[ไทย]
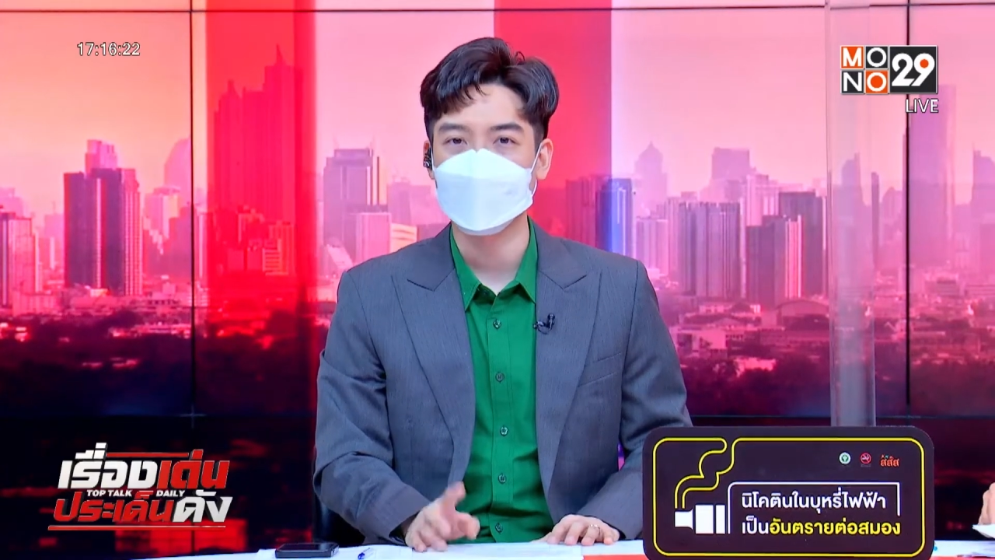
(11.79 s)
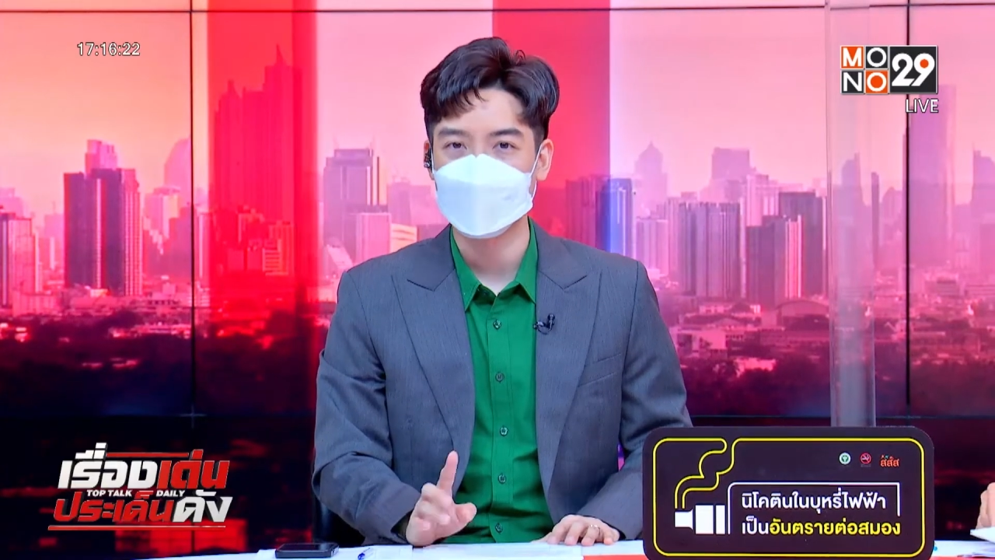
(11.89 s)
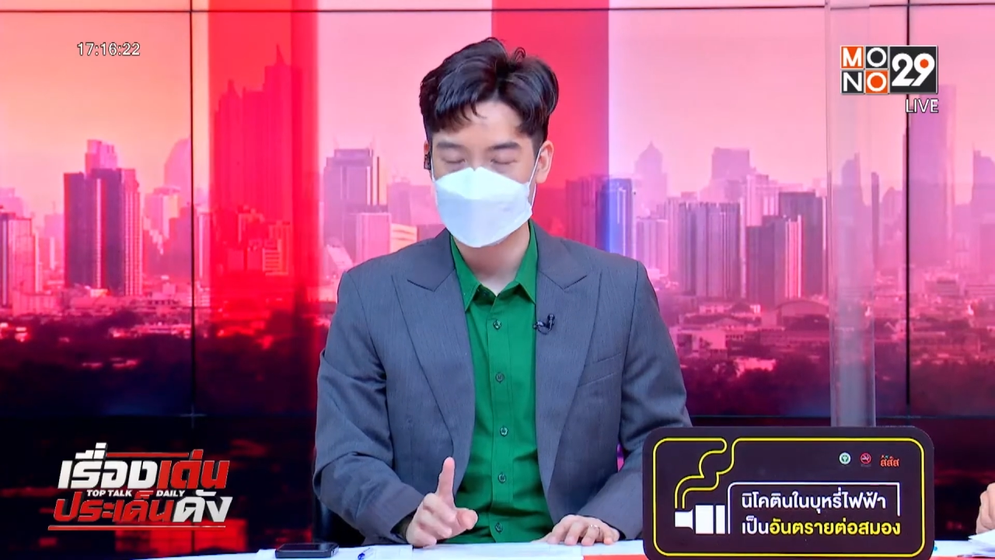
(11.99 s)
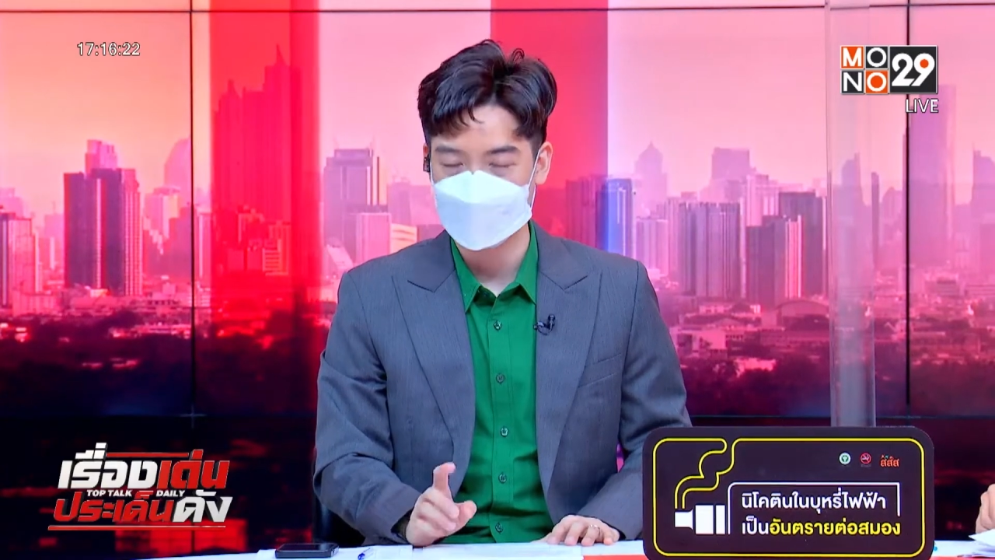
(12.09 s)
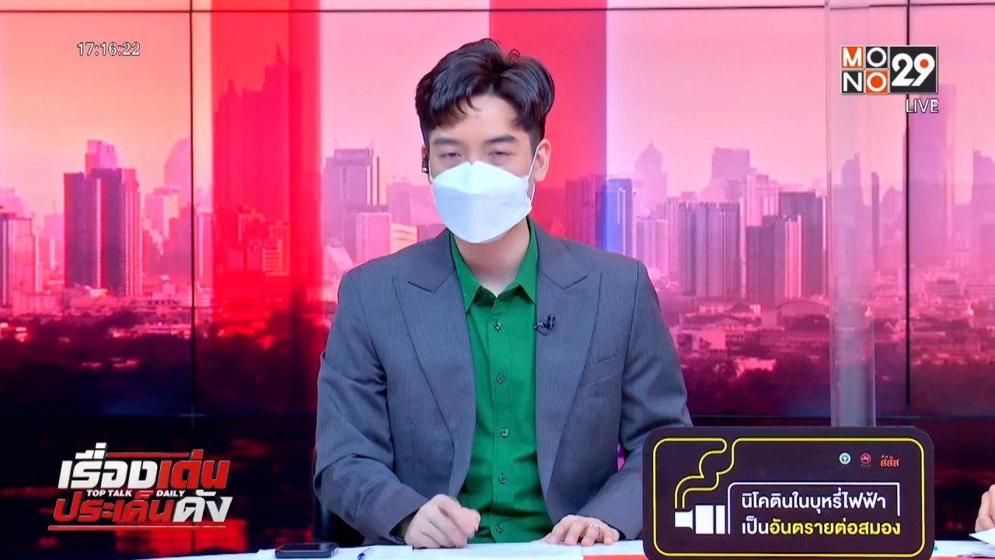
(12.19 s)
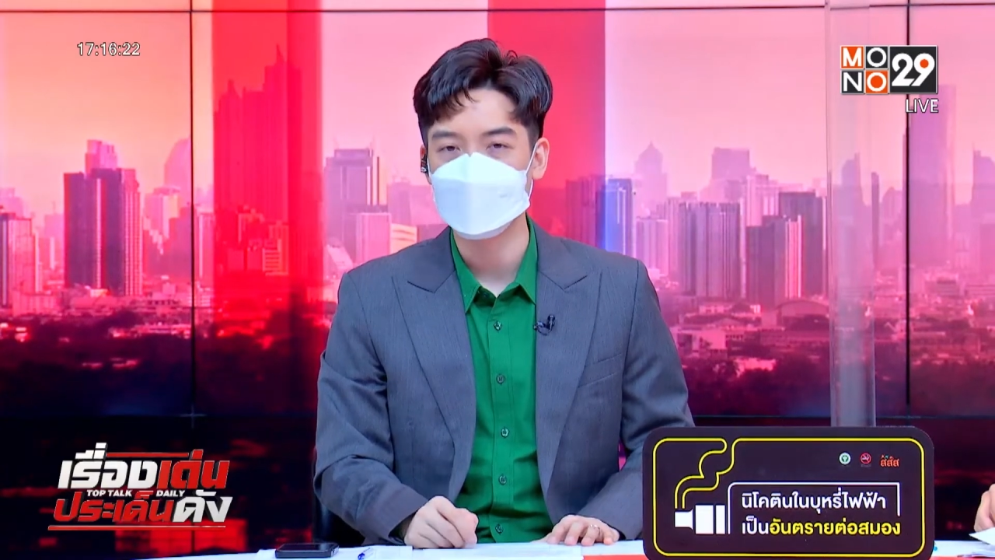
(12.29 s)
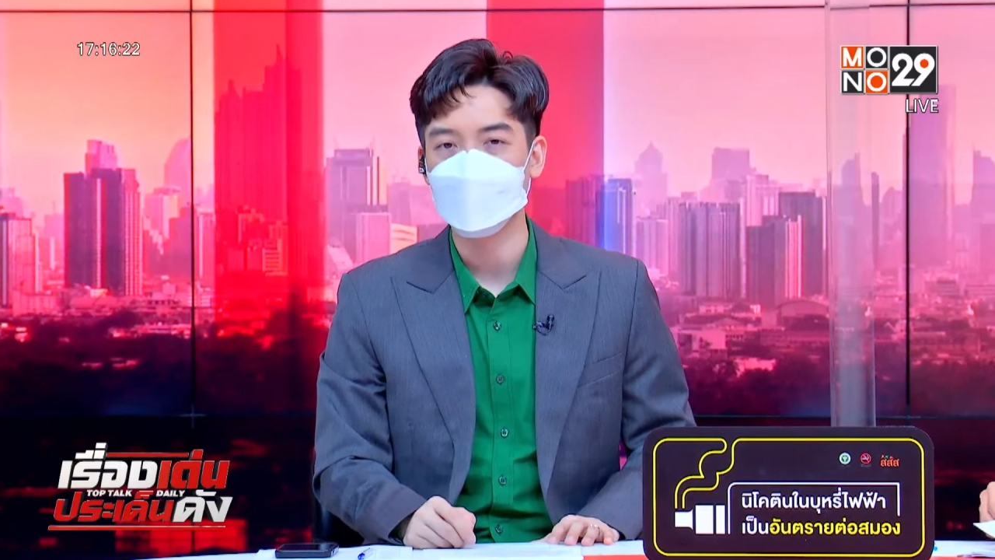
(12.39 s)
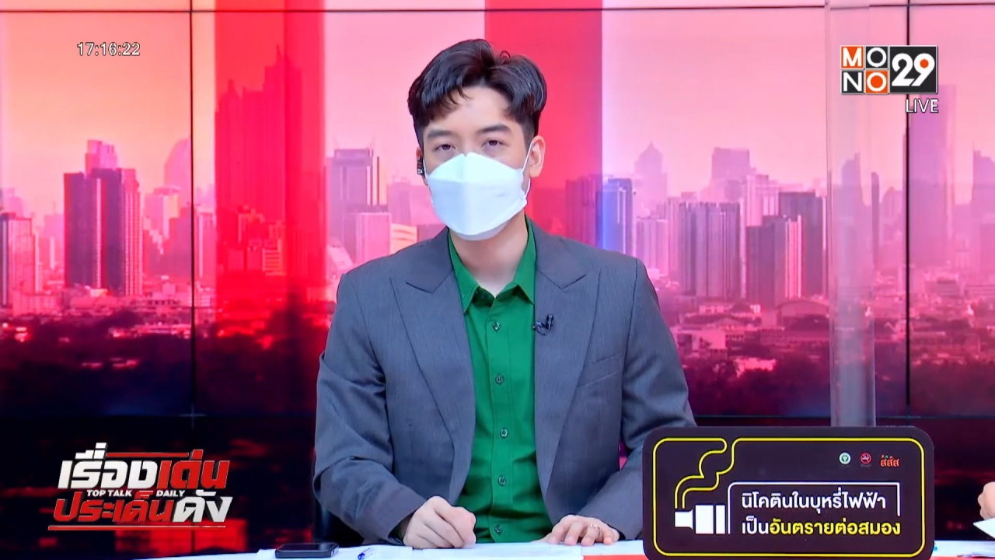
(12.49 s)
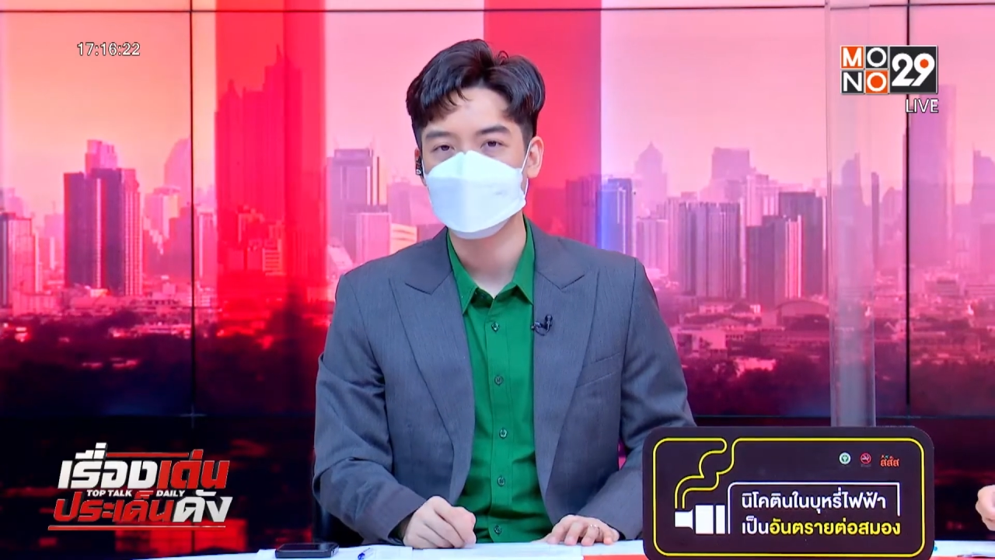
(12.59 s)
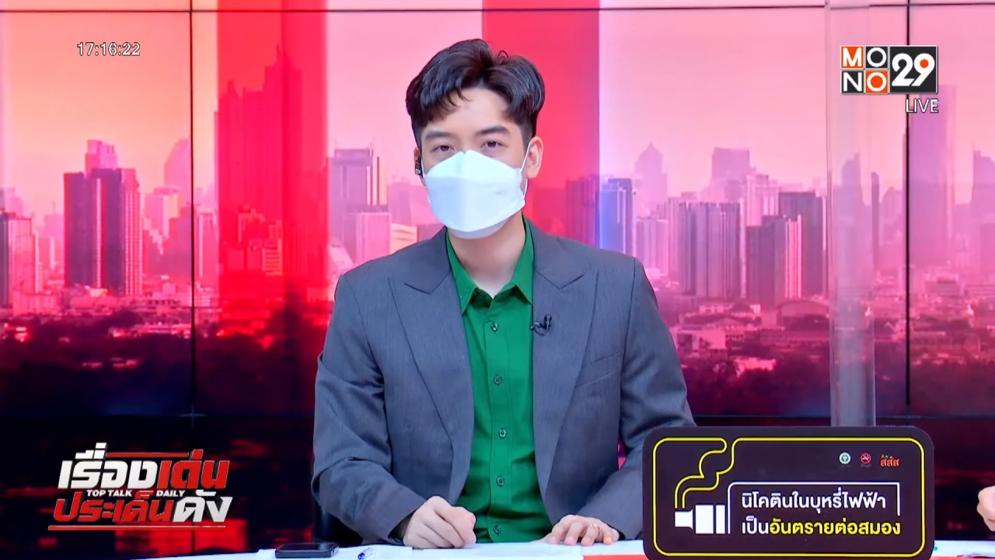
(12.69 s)
ไรไปดู
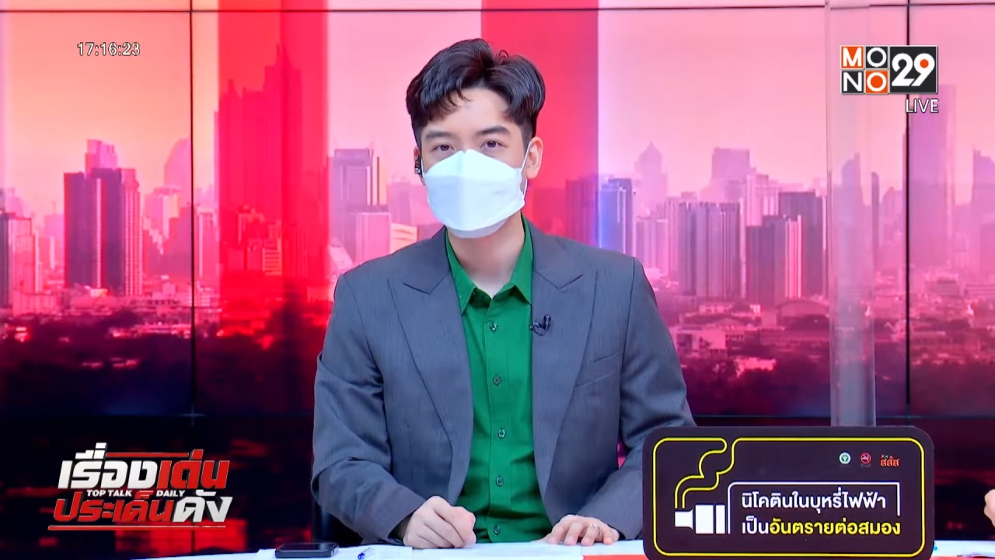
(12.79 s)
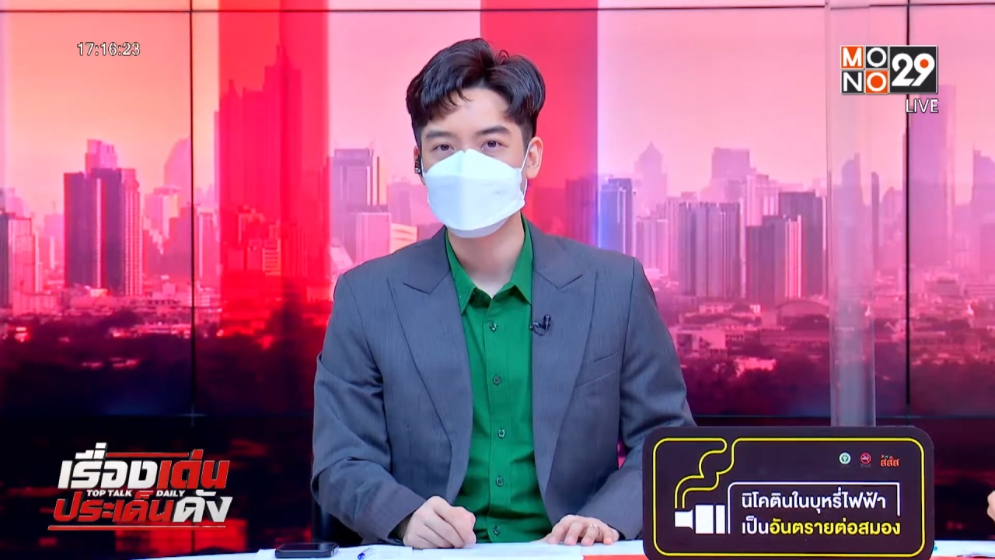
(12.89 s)
ครับ